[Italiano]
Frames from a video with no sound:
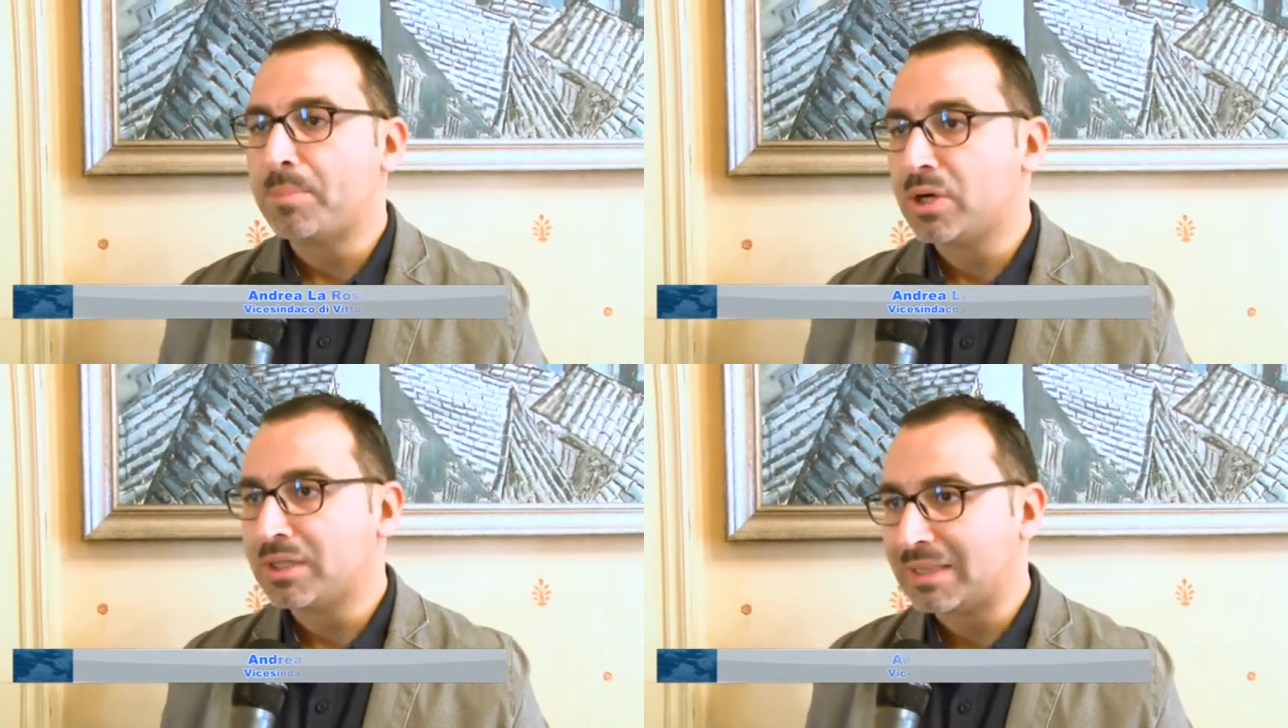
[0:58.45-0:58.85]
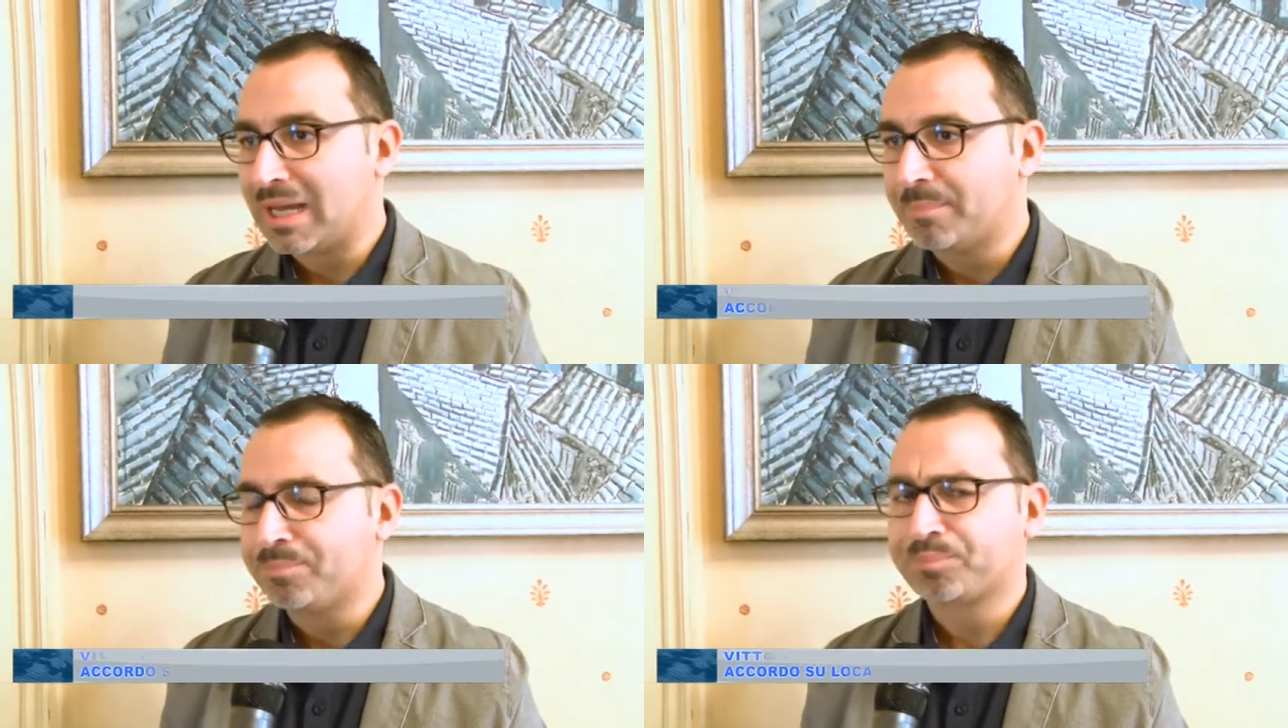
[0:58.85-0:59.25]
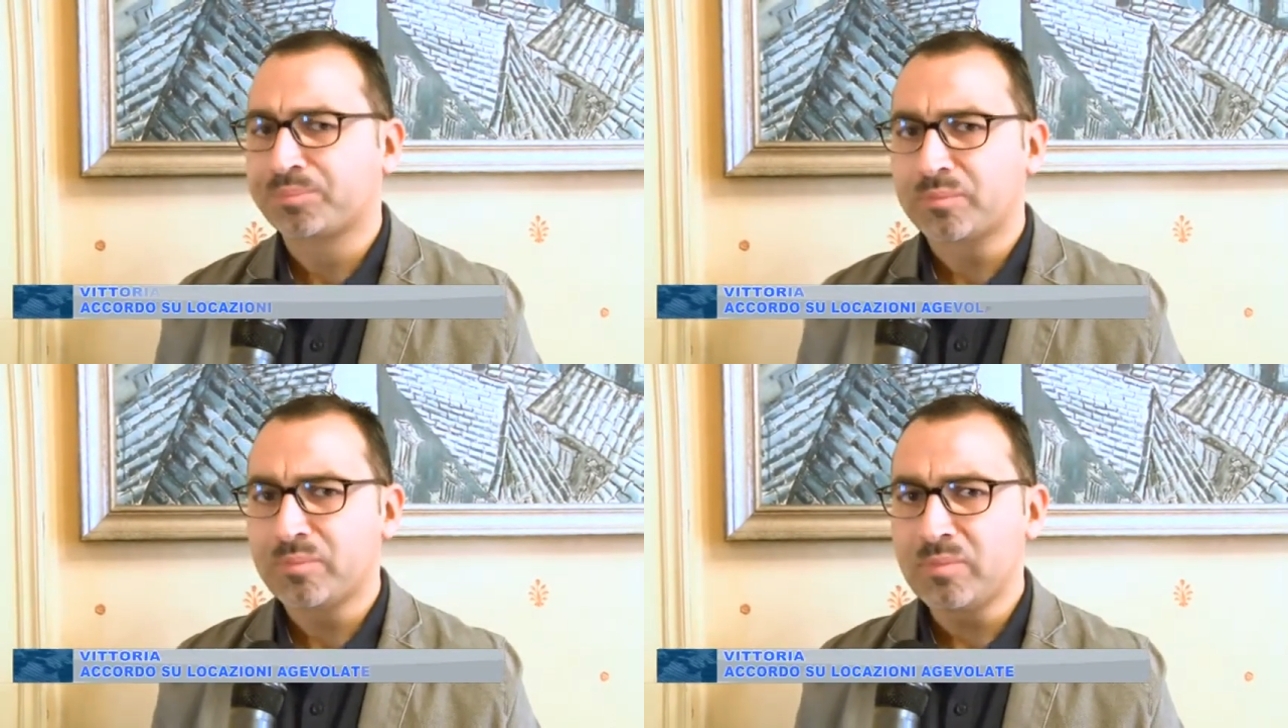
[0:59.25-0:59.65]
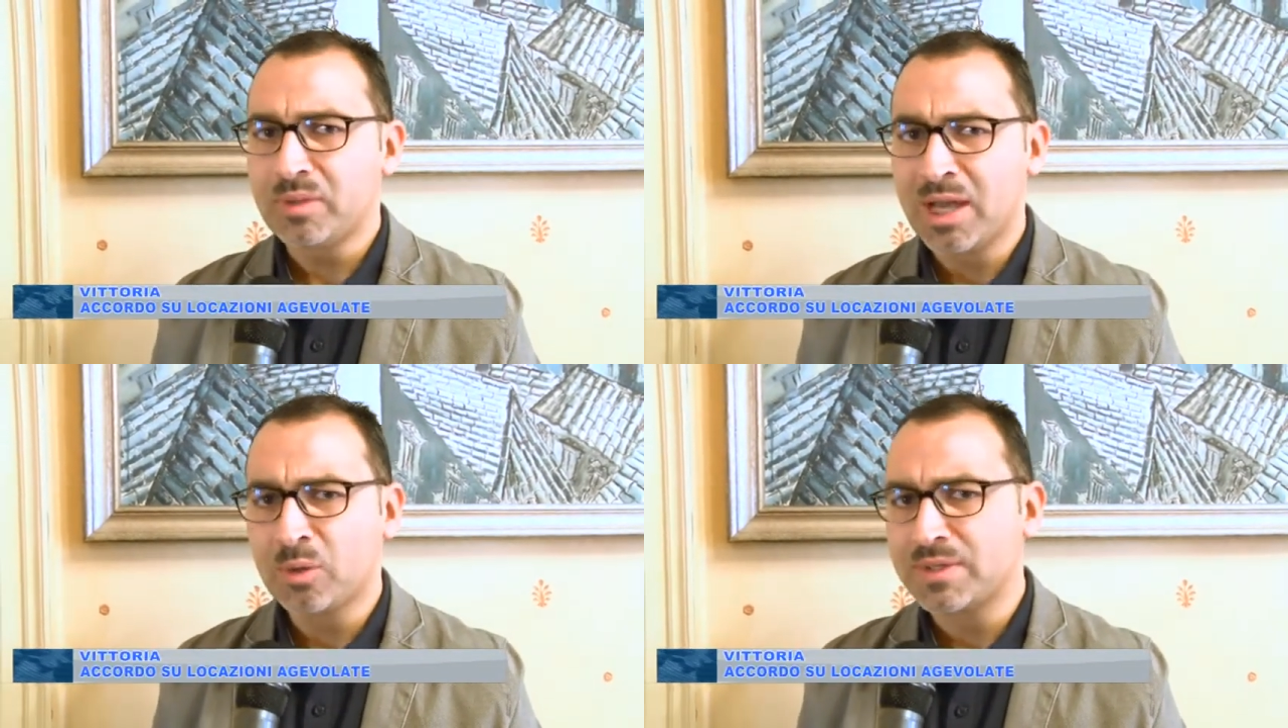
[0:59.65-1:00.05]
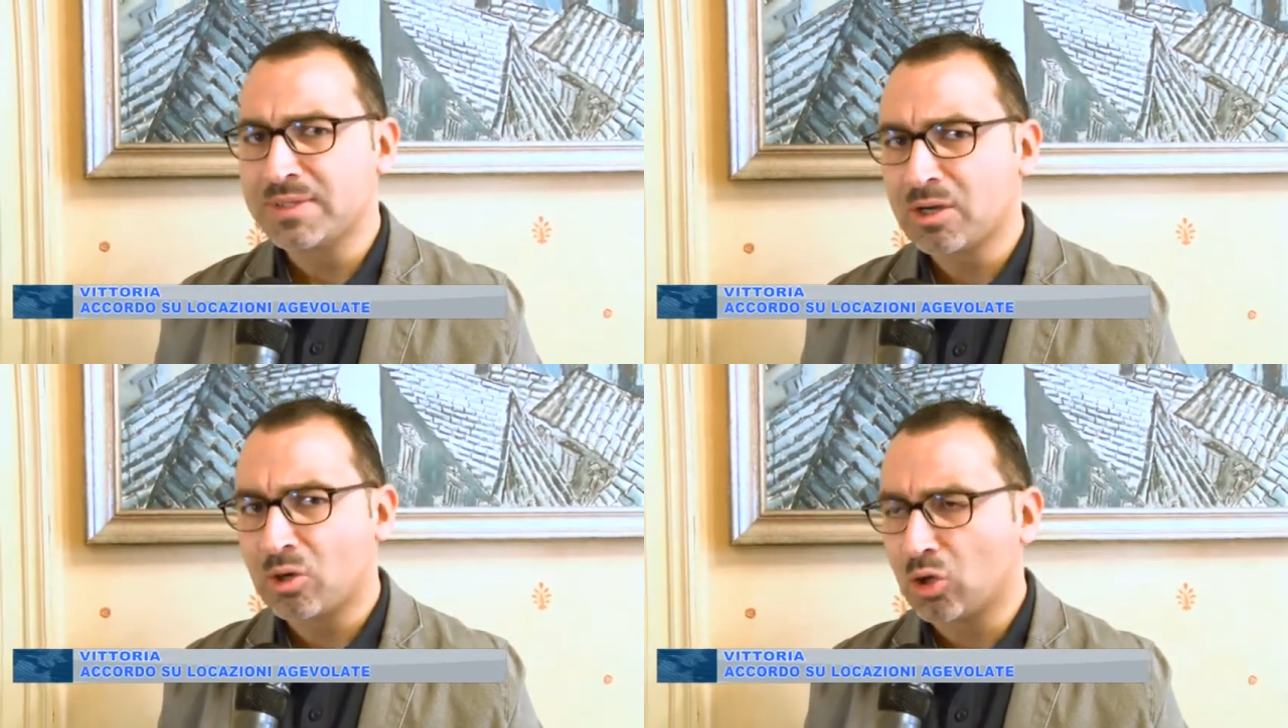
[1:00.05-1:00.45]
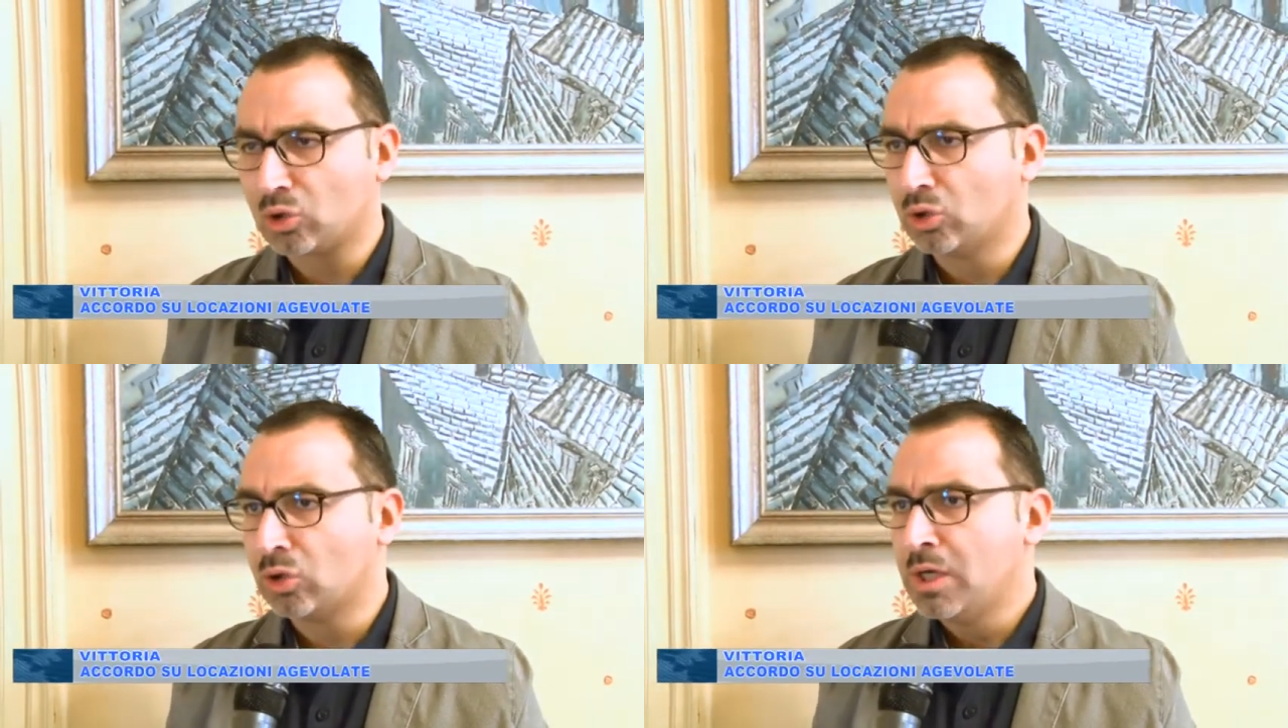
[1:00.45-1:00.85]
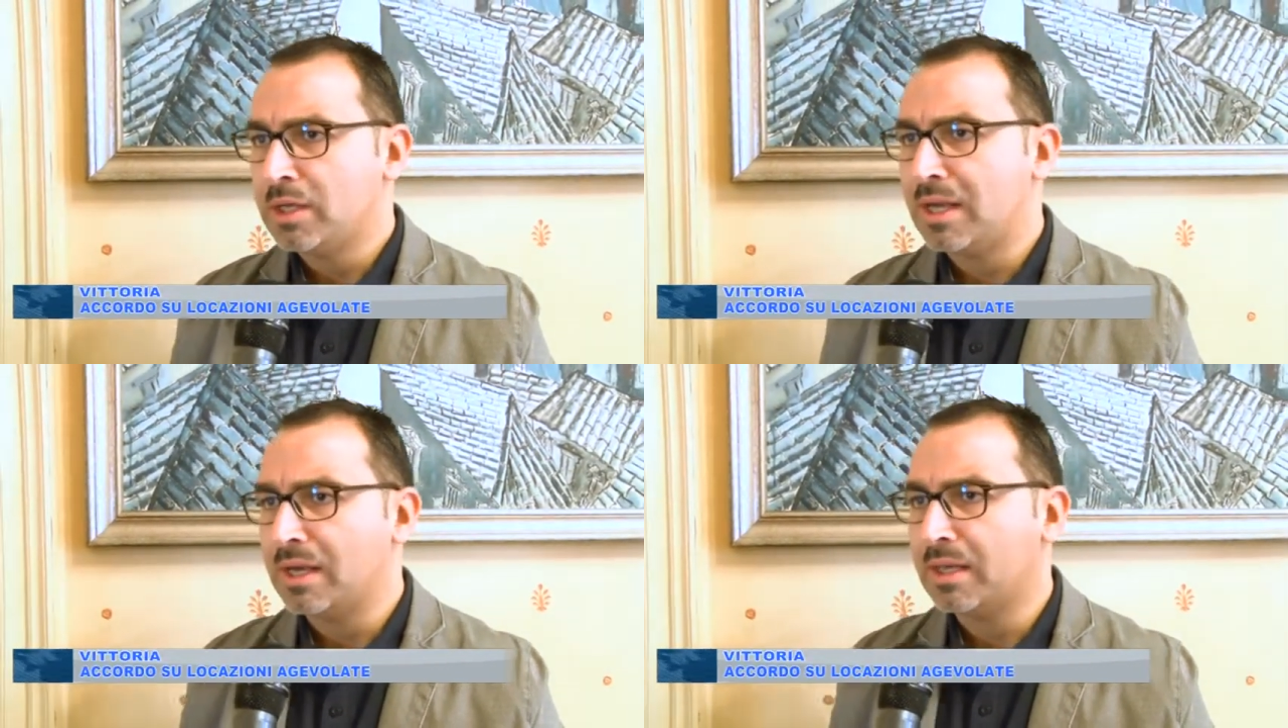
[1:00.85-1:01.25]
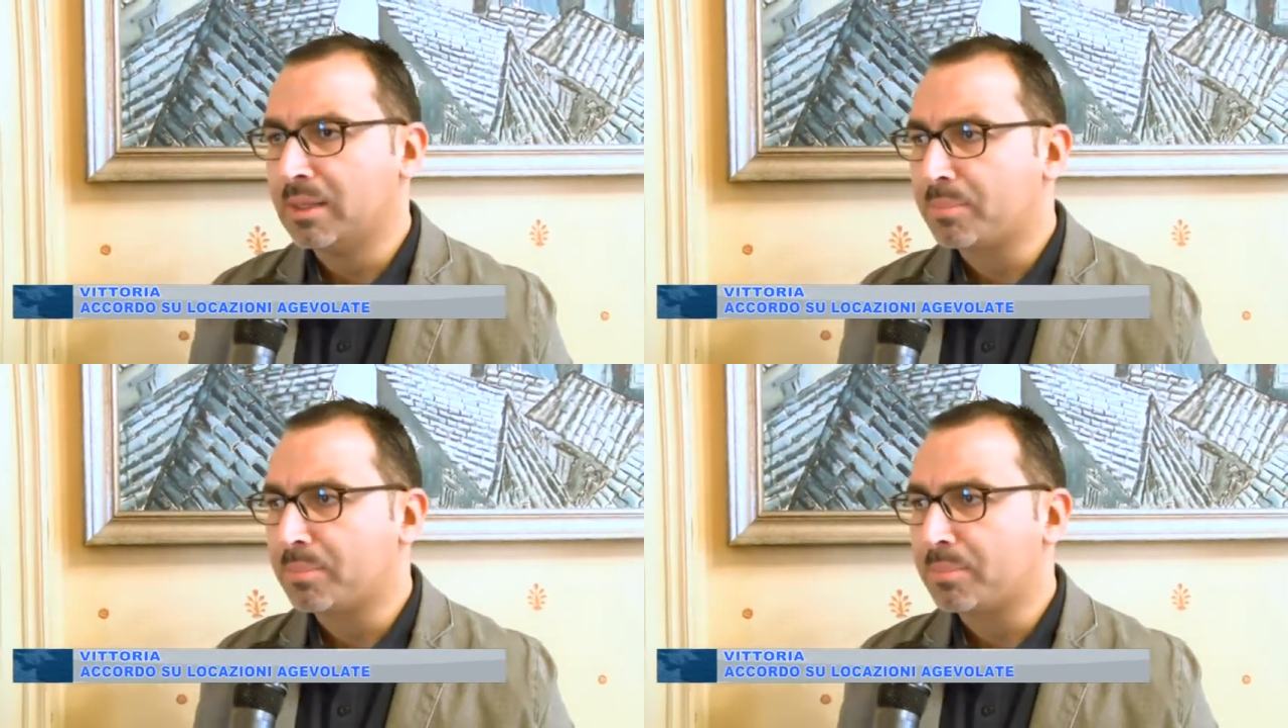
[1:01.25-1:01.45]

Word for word: priorità a questo accordo nel